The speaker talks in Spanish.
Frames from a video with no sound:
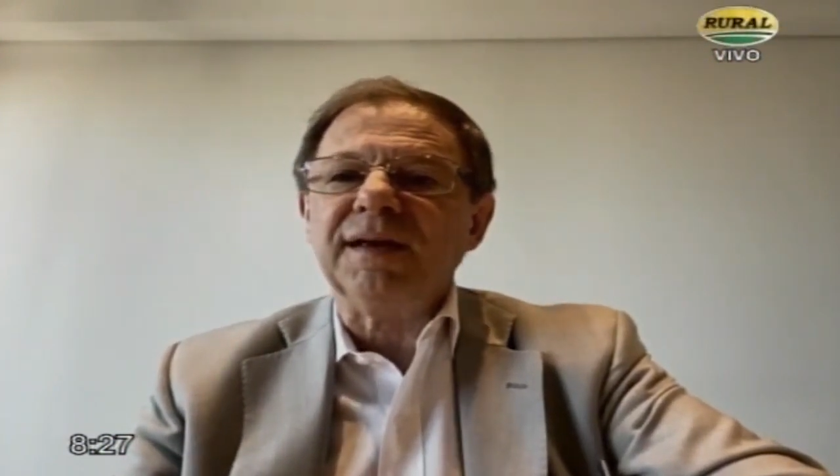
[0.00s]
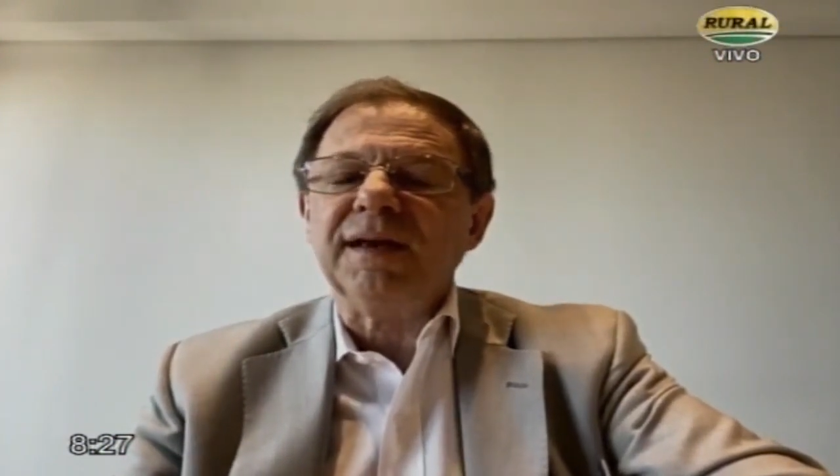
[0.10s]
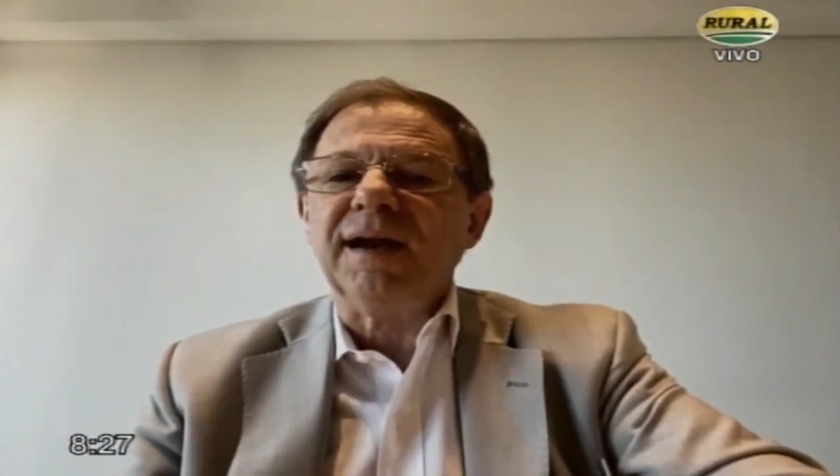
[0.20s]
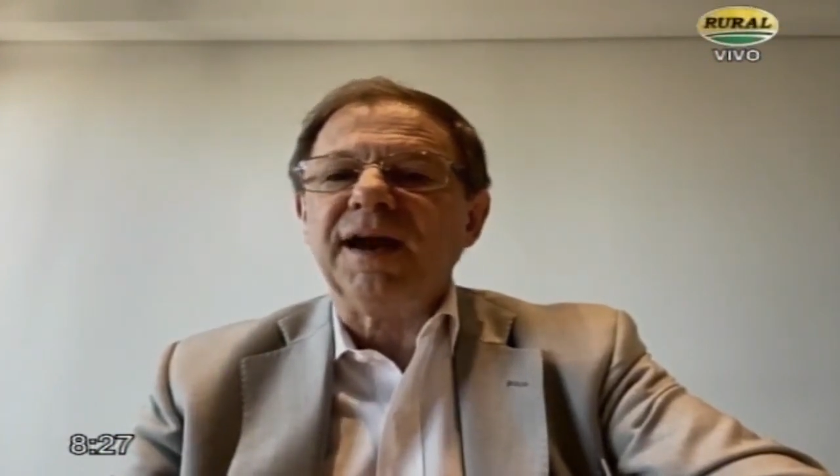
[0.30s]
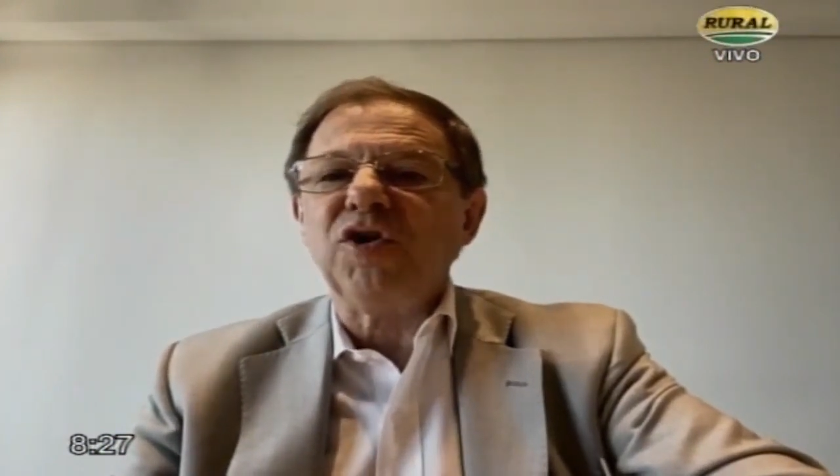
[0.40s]

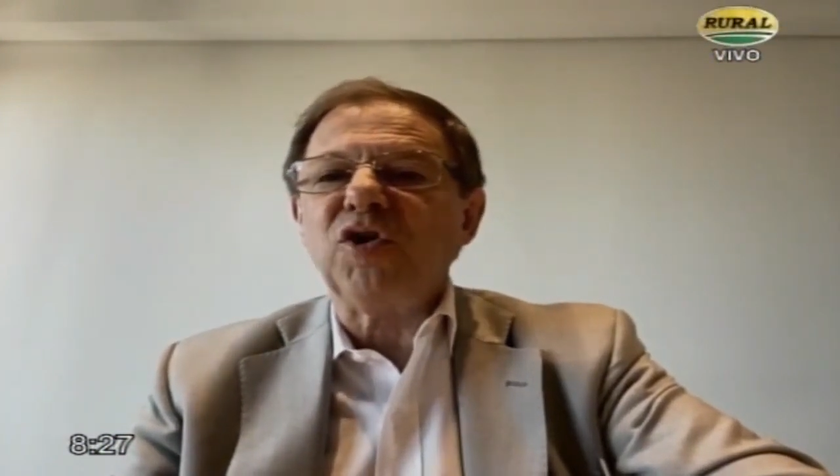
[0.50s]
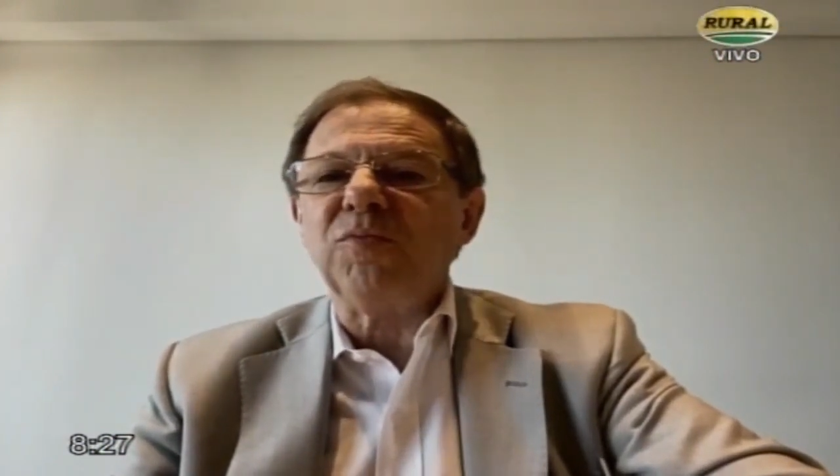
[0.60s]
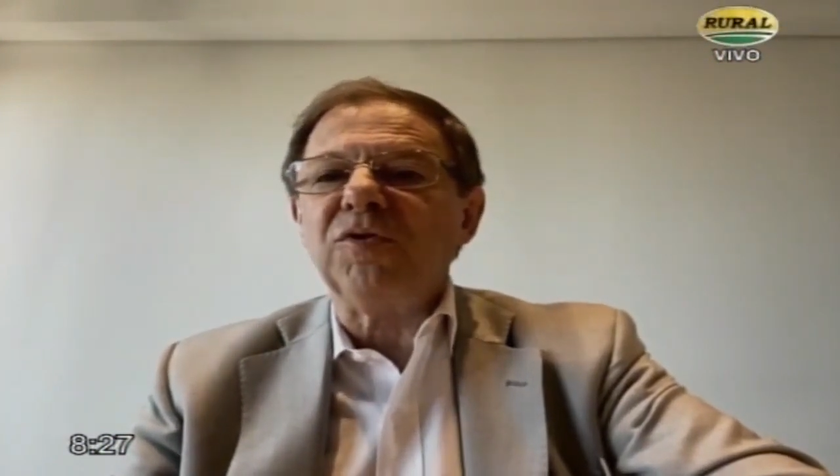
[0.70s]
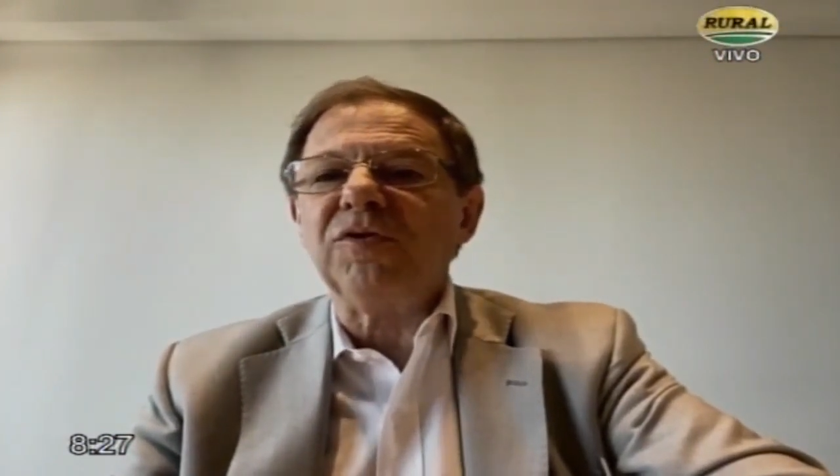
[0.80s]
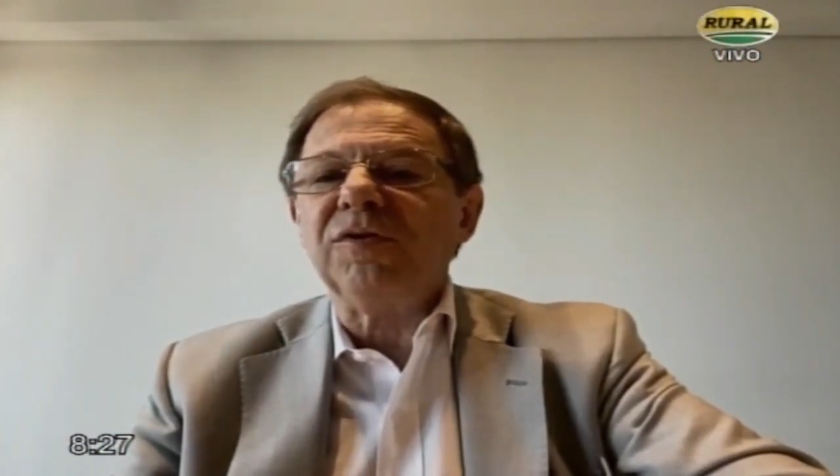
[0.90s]
años
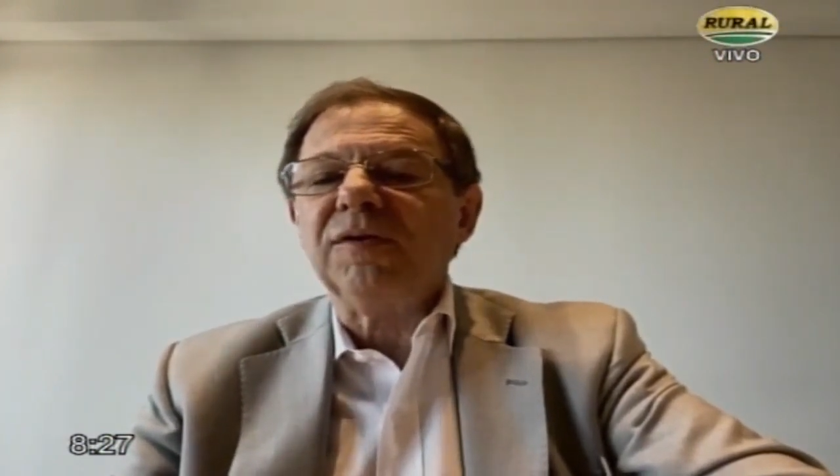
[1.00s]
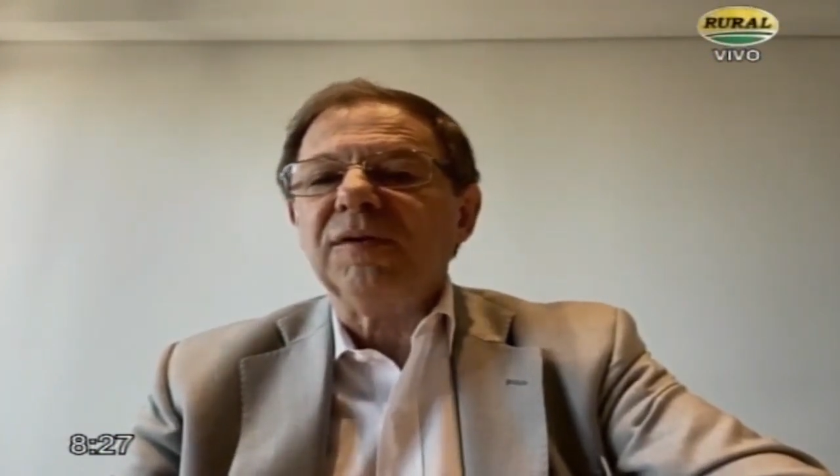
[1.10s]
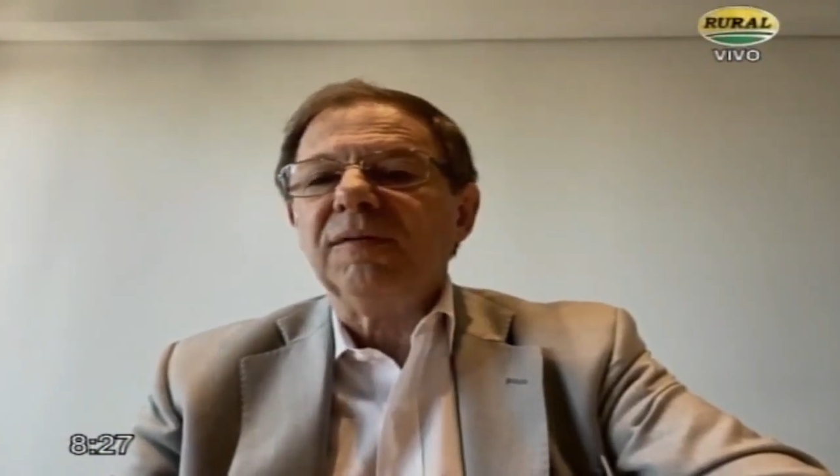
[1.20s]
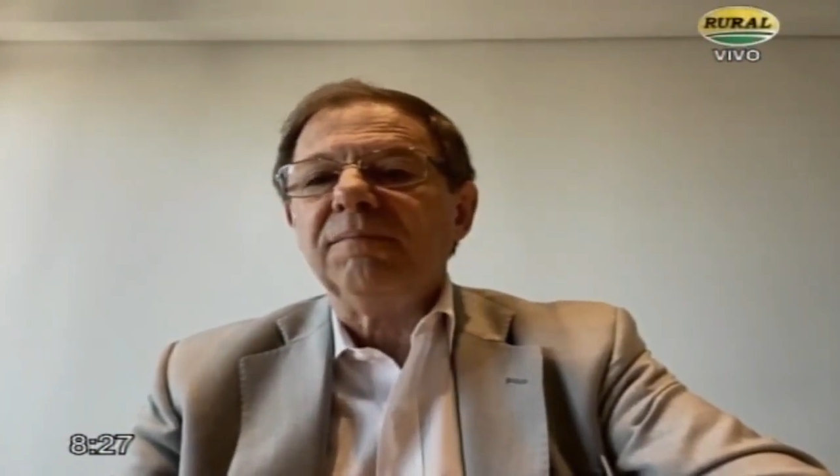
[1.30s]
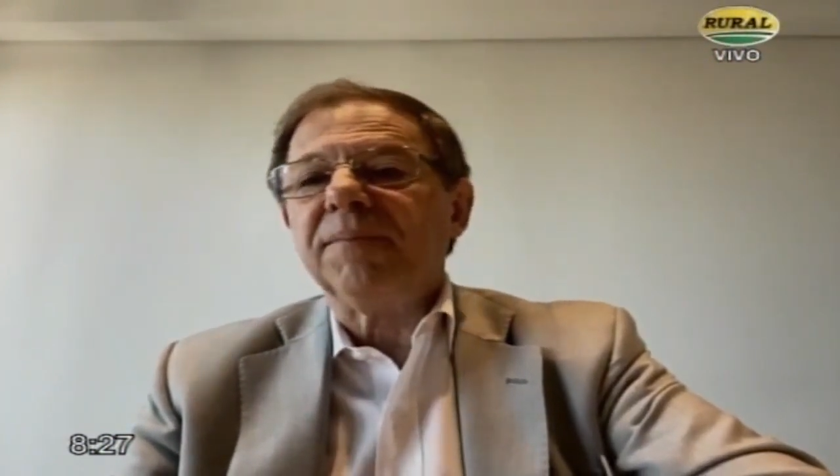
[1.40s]
como
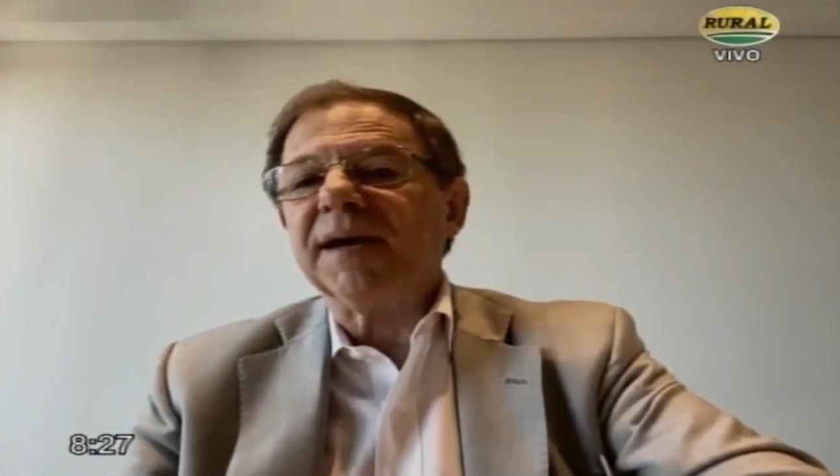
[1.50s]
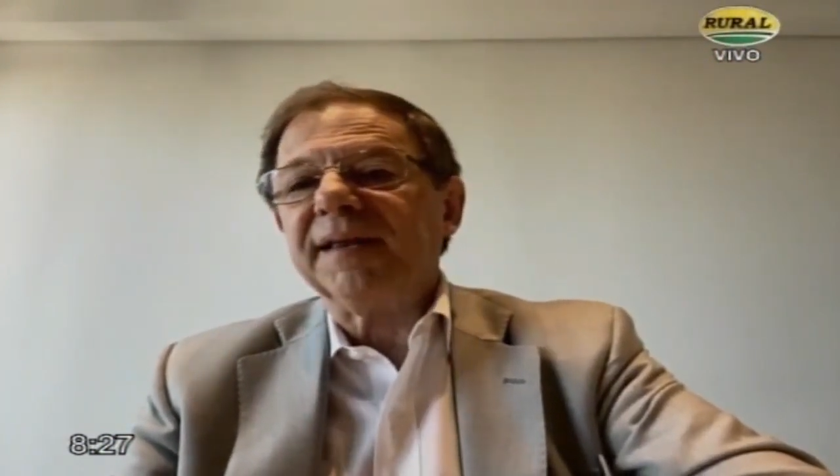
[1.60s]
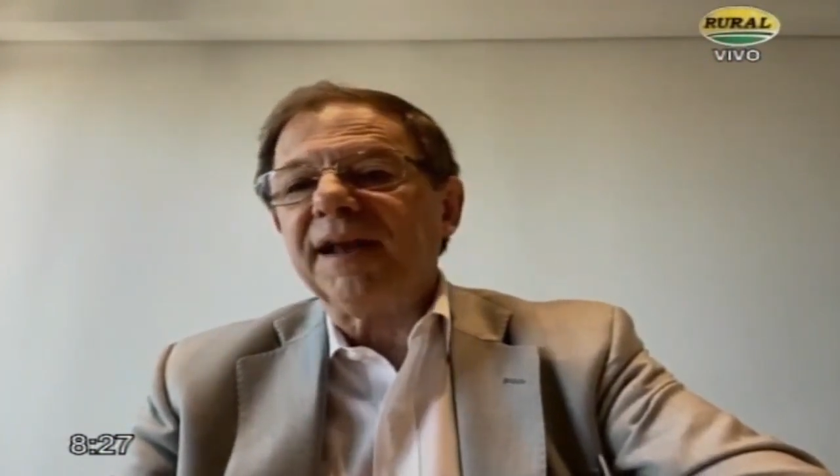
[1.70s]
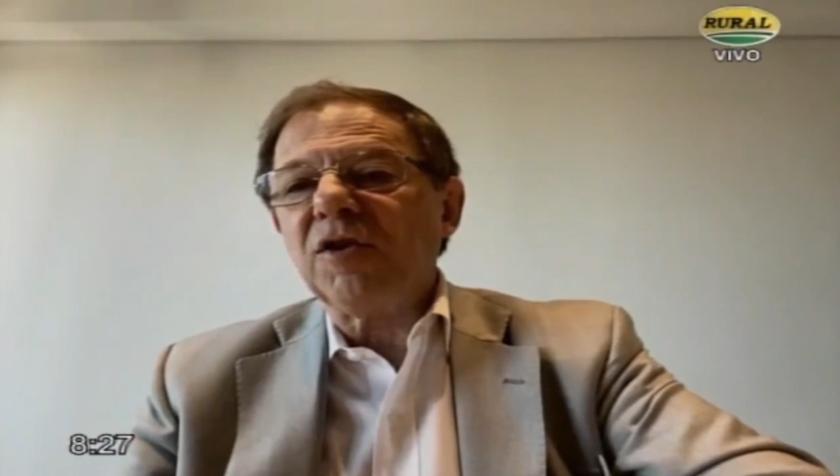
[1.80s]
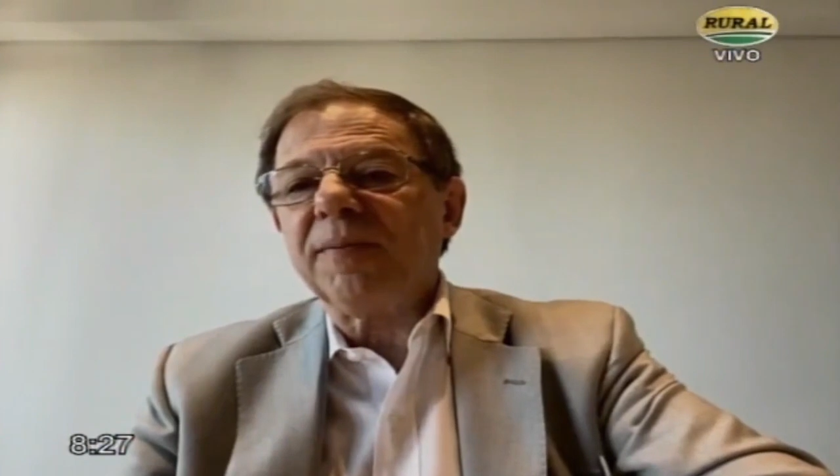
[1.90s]
parte del
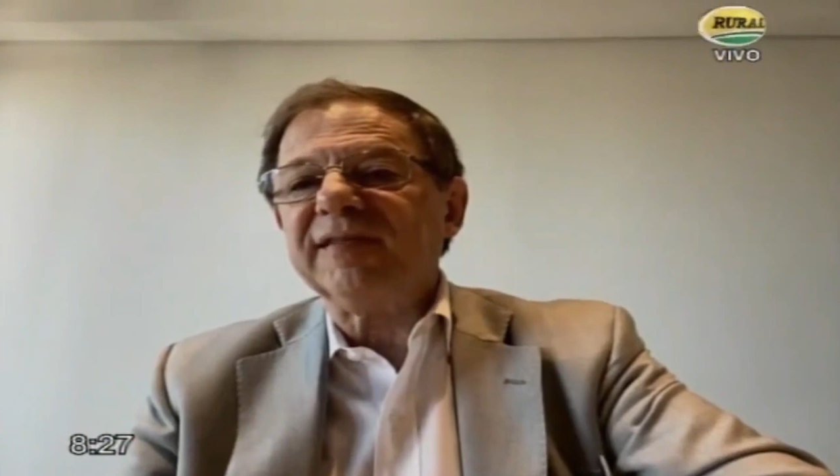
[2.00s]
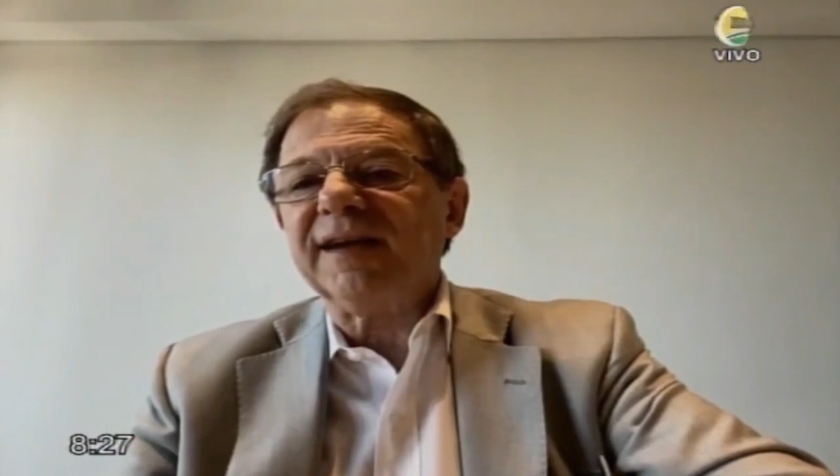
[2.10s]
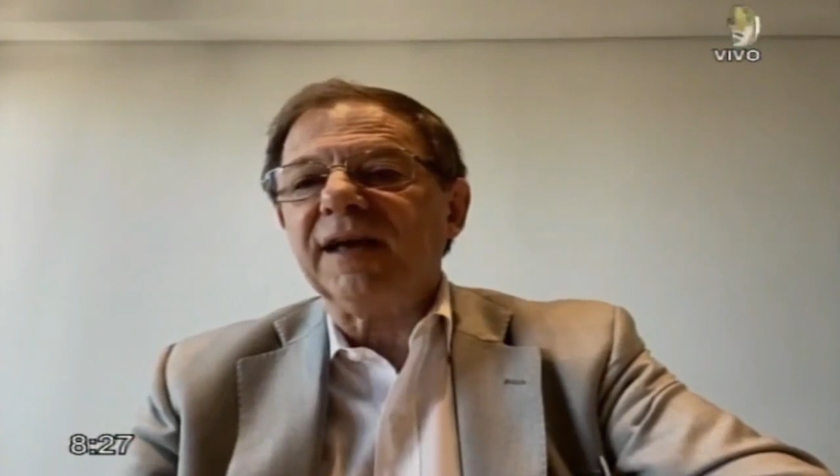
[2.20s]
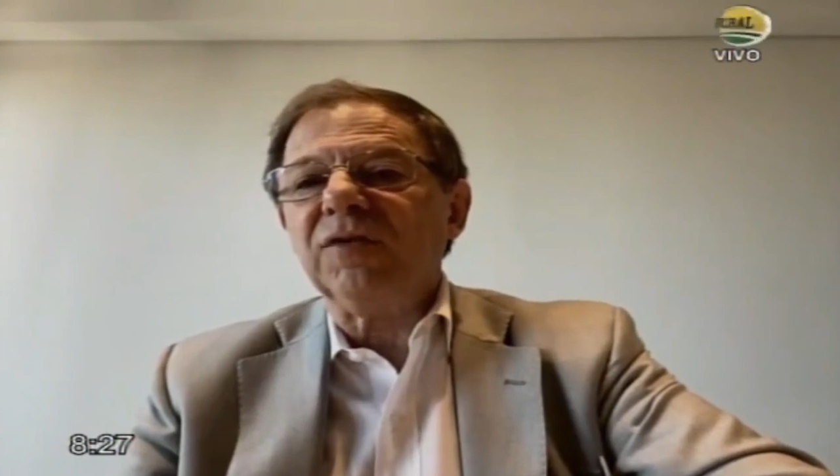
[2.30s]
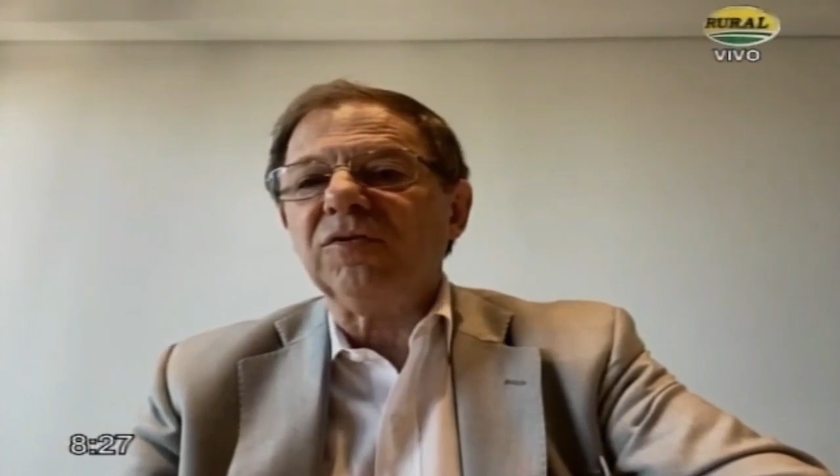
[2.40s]
año
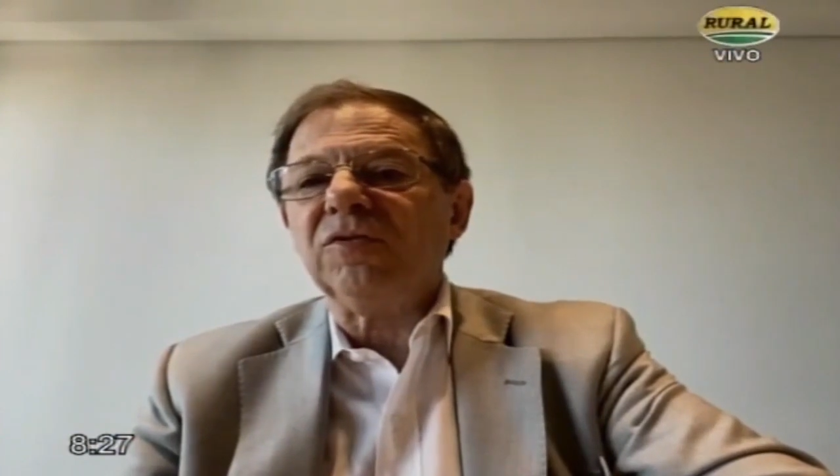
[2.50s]
pasado